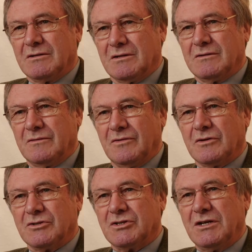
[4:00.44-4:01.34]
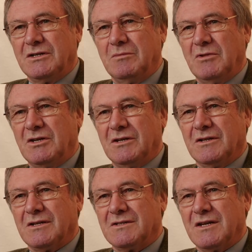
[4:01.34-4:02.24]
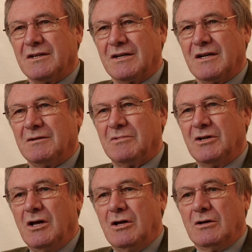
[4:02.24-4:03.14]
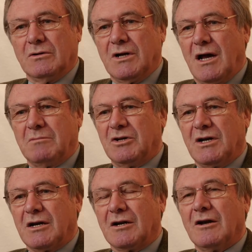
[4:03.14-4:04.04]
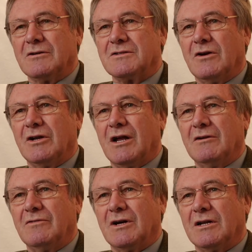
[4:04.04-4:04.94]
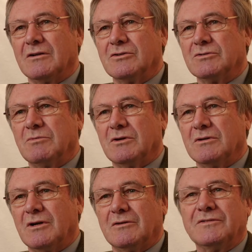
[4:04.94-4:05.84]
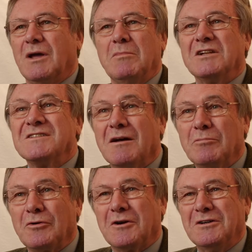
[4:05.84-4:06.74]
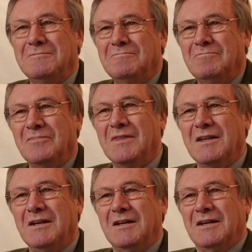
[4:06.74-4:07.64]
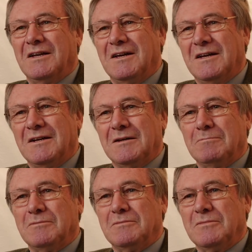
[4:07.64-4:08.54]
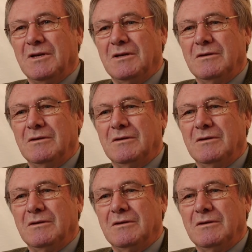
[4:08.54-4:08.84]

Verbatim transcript: und, und für Geschichte mich interessiert habe und habe dann Klaus Horn einfach angesprochen auf der Mensabrücke. Ähm,